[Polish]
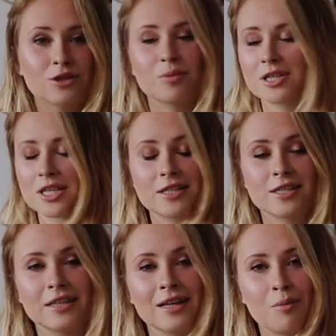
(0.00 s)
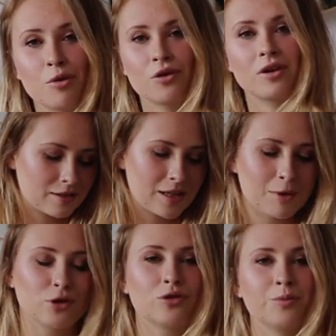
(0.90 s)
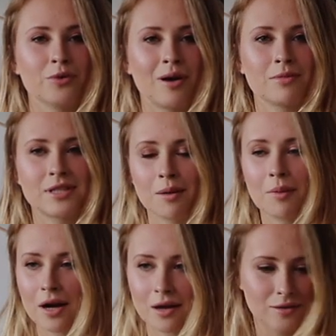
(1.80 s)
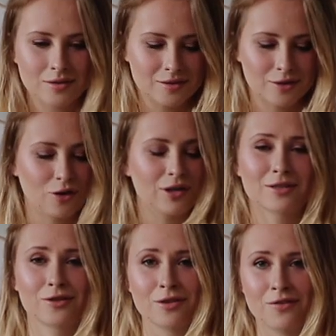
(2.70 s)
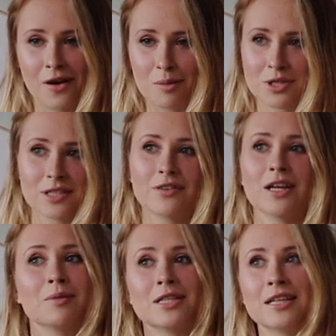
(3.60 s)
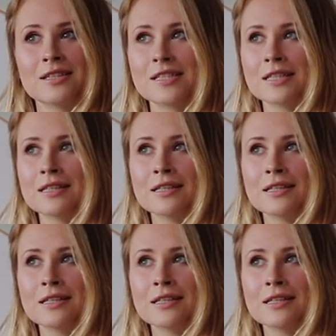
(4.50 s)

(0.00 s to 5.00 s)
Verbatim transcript: Dobra, żarciki na bok, sama to kupiłam, sama kolekcjonowałam przez wiele miesięcy.